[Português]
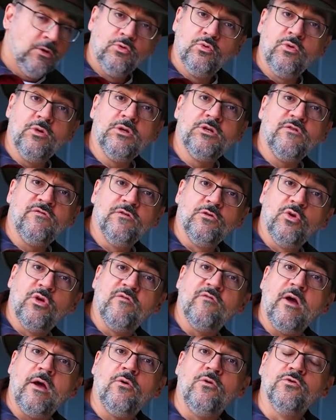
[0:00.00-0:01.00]
do indivíduo
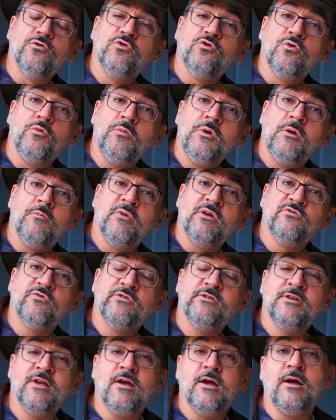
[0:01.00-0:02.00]
que vai consumir, mas
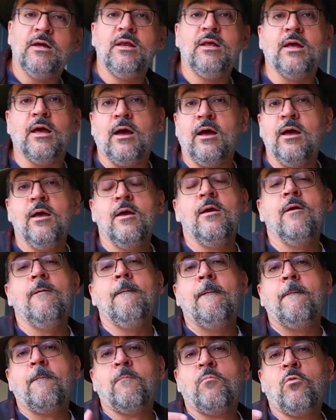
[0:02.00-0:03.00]
você cria
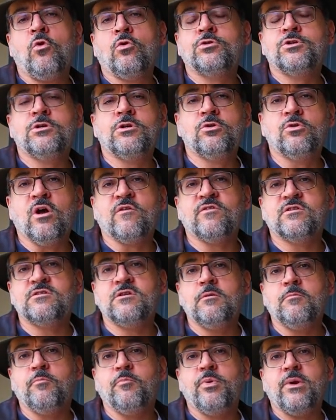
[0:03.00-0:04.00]
um monte de
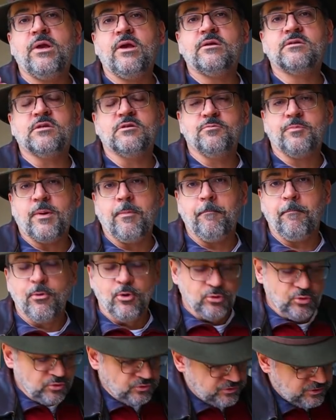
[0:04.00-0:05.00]
novas empresas para
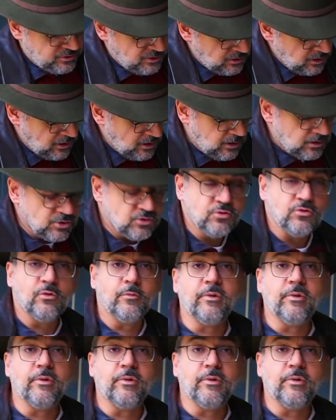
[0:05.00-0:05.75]
produzir isso